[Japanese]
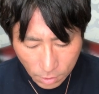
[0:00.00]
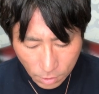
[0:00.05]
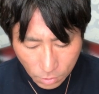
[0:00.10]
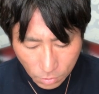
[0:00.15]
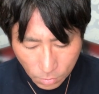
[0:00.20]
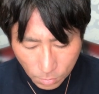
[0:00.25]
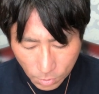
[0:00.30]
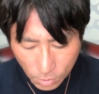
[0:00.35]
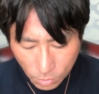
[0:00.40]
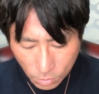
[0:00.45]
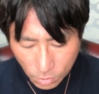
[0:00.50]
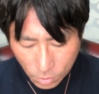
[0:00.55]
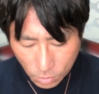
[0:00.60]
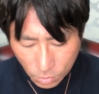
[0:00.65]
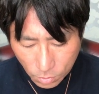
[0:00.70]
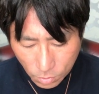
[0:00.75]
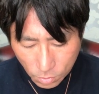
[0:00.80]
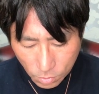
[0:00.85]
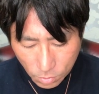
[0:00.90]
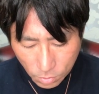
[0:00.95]
ひふみのり
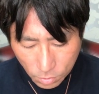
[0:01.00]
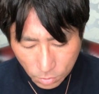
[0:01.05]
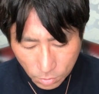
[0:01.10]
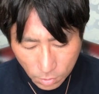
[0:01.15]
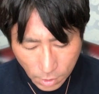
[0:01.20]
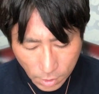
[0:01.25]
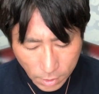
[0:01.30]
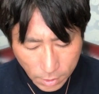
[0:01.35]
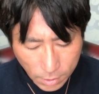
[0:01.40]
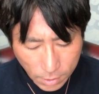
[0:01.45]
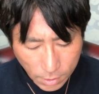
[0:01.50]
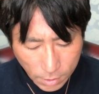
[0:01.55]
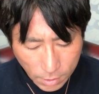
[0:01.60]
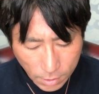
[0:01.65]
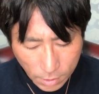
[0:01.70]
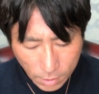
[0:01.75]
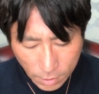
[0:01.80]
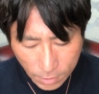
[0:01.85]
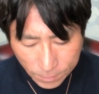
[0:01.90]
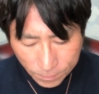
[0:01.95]
とをこう唱えな
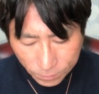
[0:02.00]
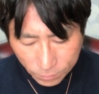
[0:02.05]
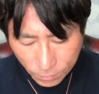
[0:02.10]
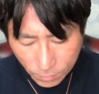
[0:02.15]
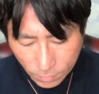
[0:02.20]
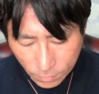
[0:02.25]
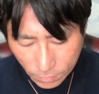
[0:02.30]
がら